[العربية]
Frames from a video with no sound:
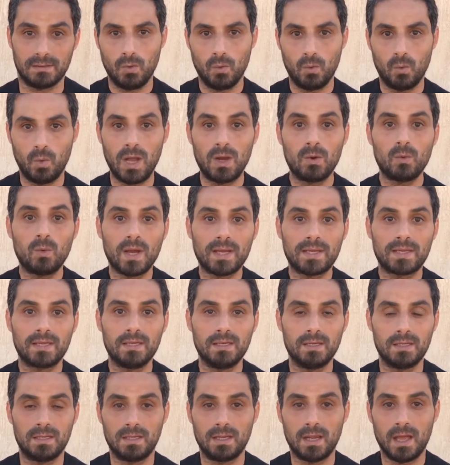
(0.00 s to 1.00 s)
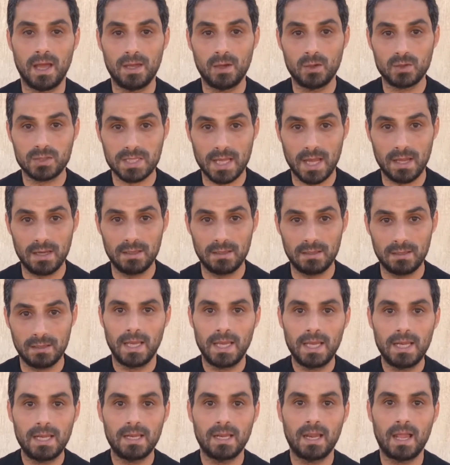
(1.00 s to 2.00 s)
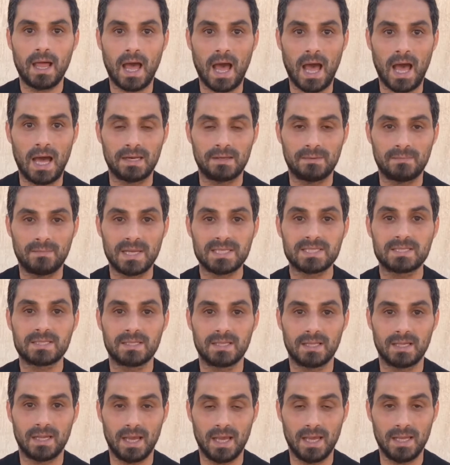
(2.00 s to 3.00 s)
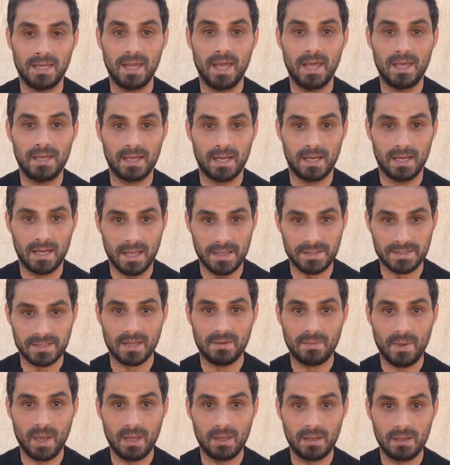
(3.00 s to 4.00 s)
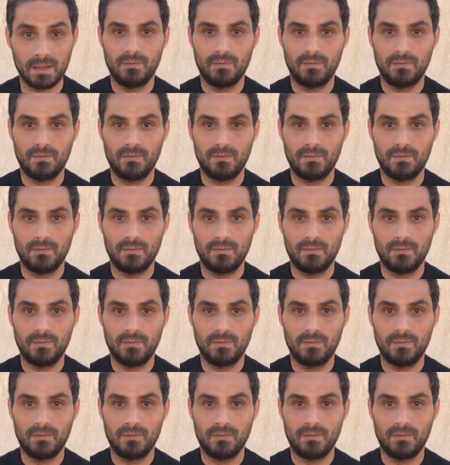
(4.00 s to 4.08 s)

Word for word: والوكيل لا يسأل إلا عن بذل العناية اللازمة